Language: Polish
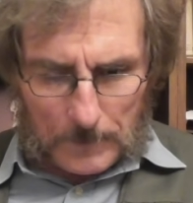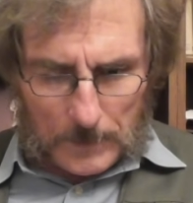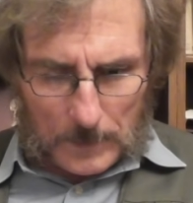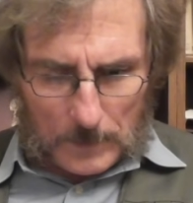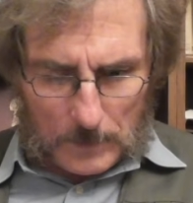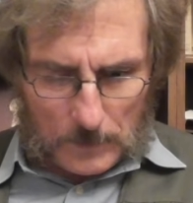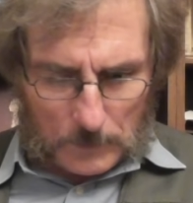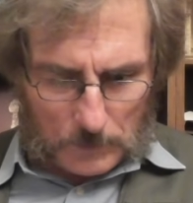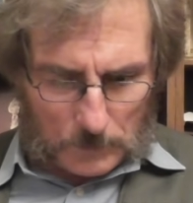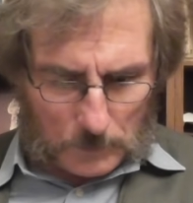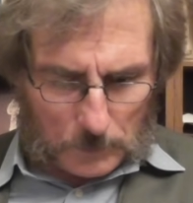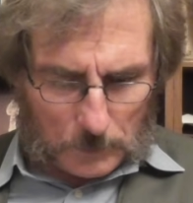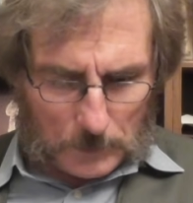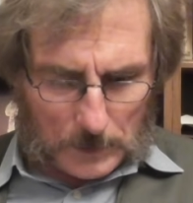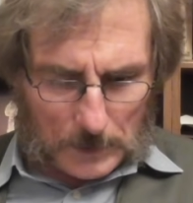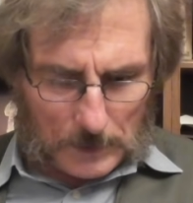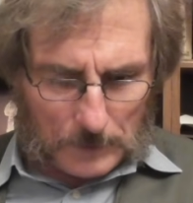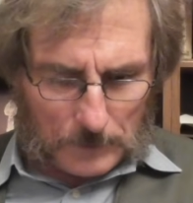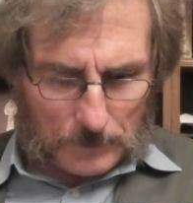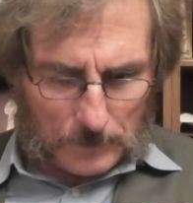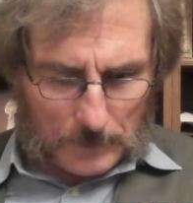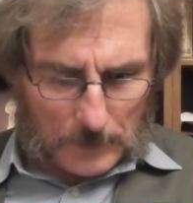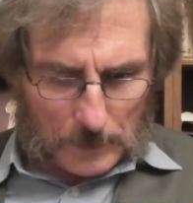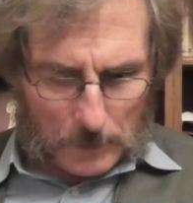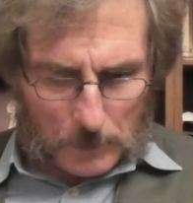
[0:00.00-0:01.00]
Jest tutaj
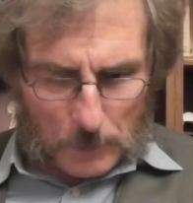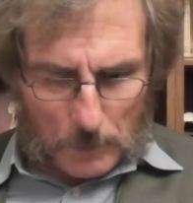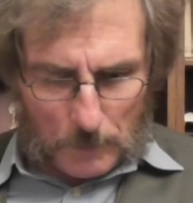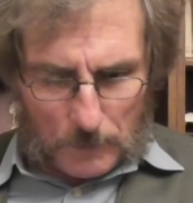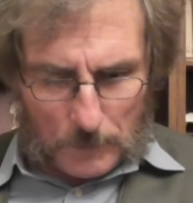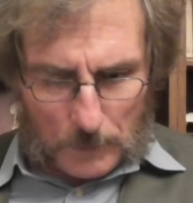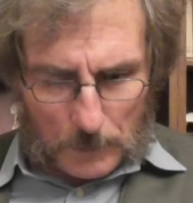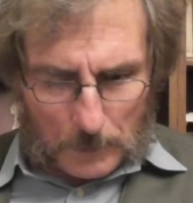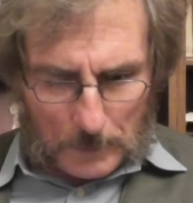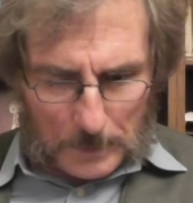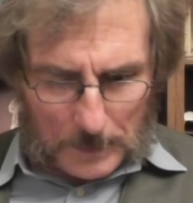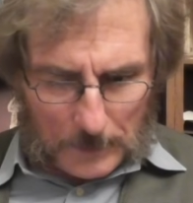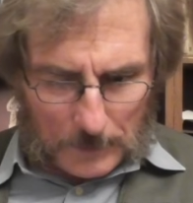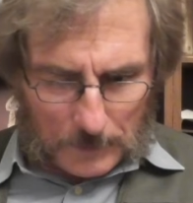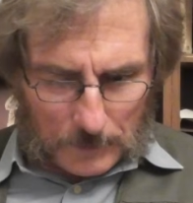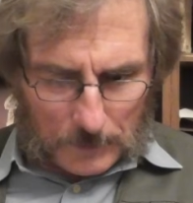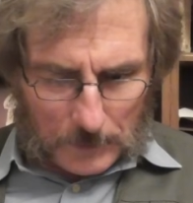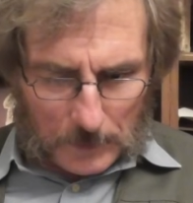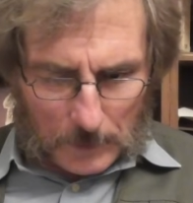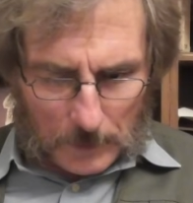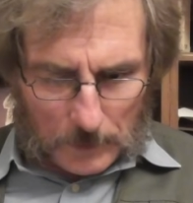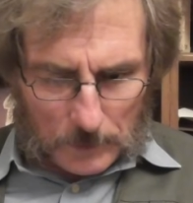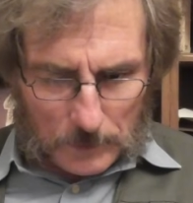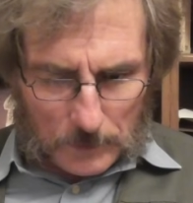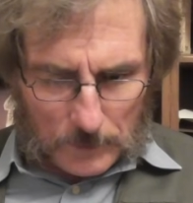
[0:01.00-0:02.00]
z nagłówku
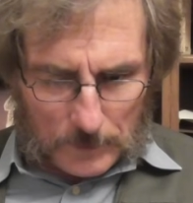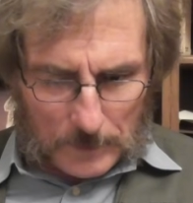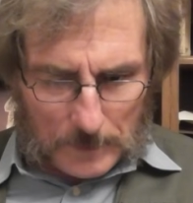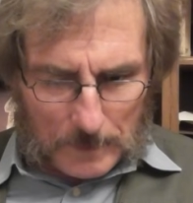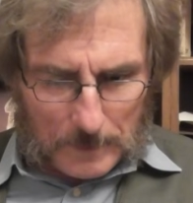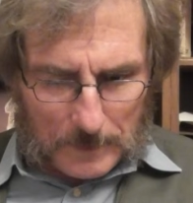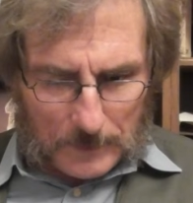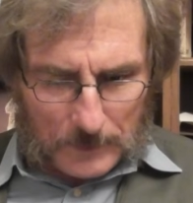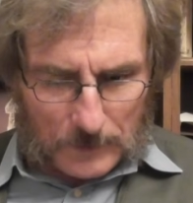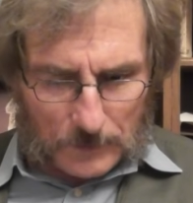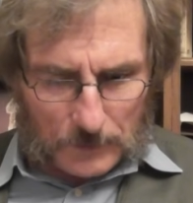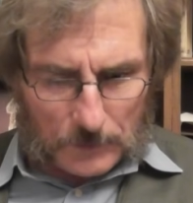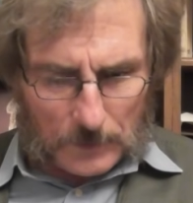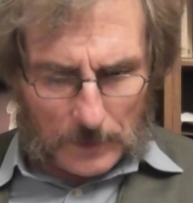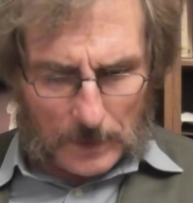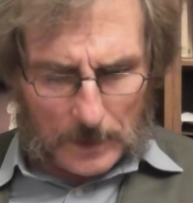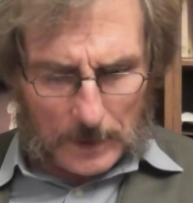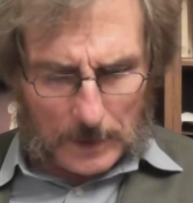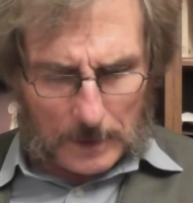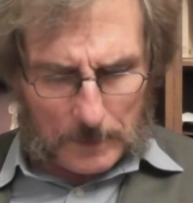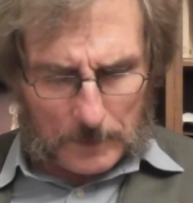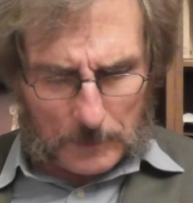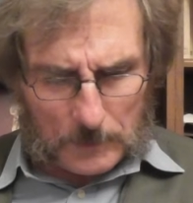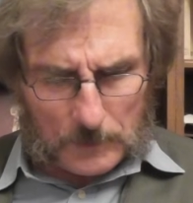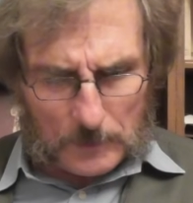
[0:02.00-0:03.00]
międzynarodowy
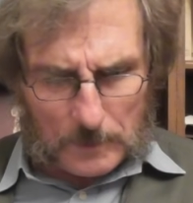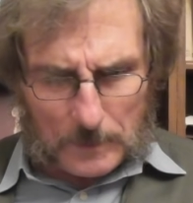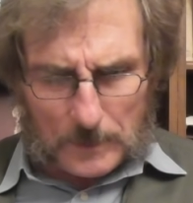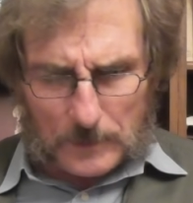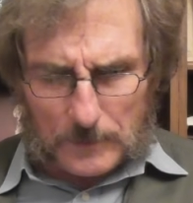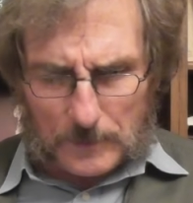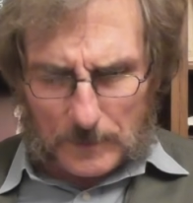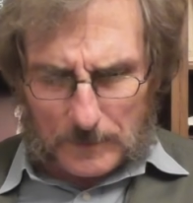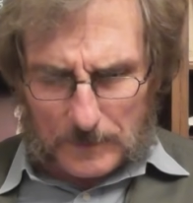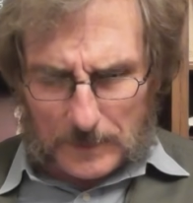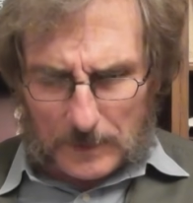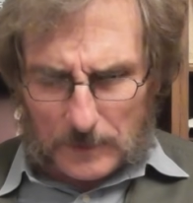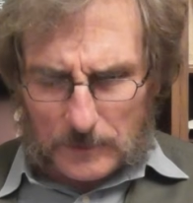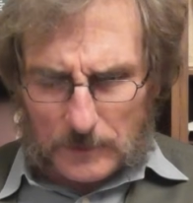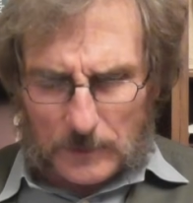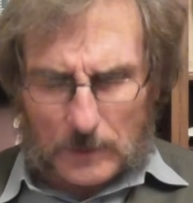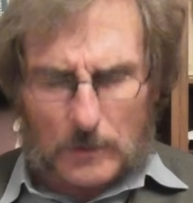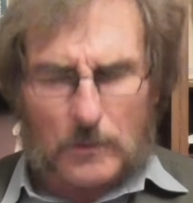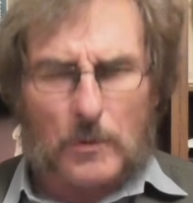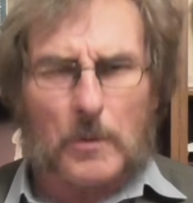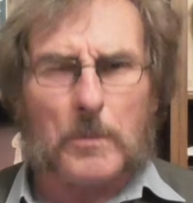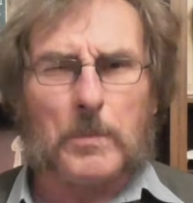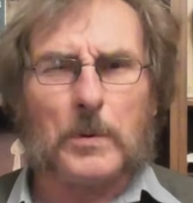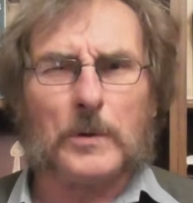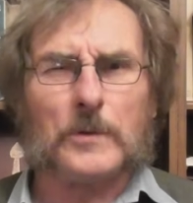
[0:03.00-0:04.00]
bestseller. Proszę Państwa, większych
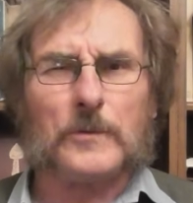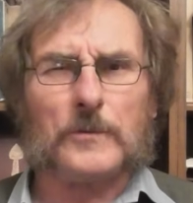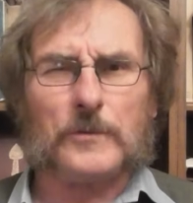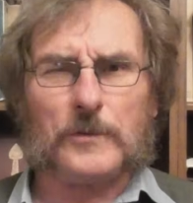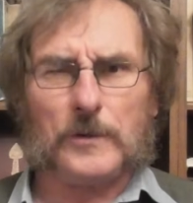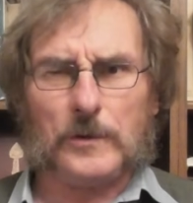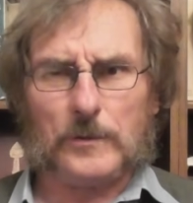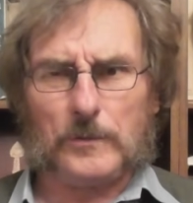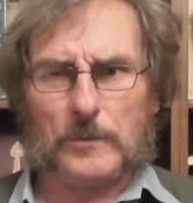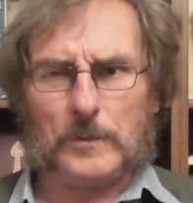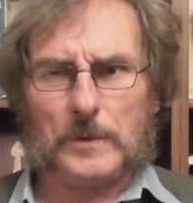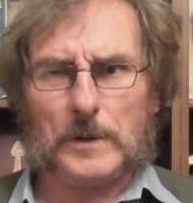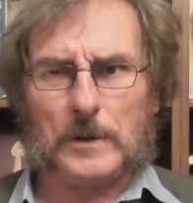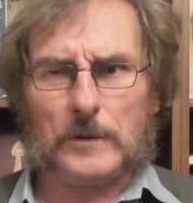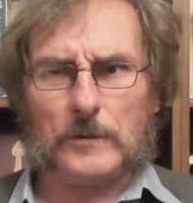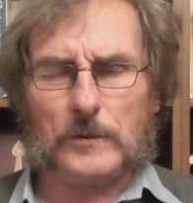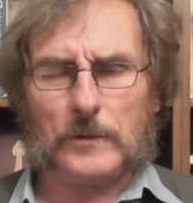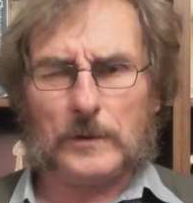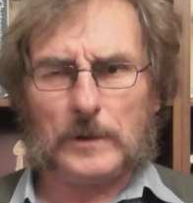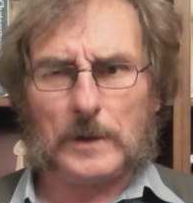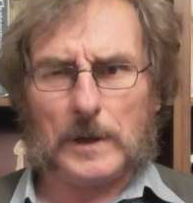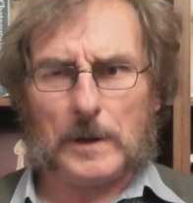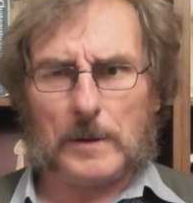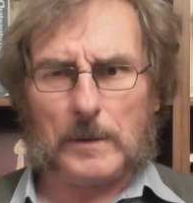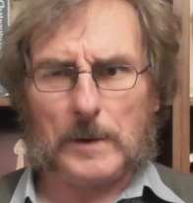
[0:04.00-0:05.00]
głupot w życiu nie
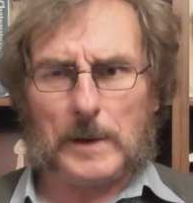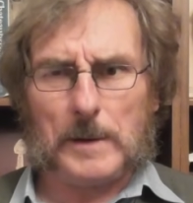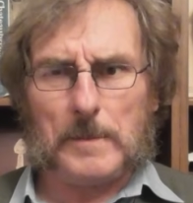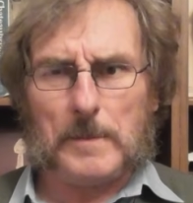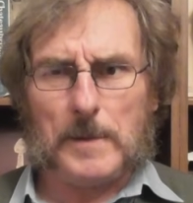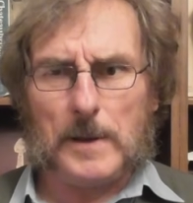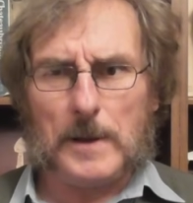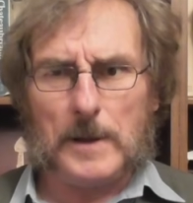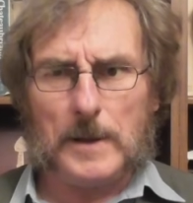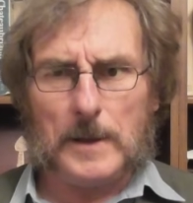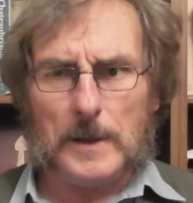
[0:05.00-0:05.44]
czytałem.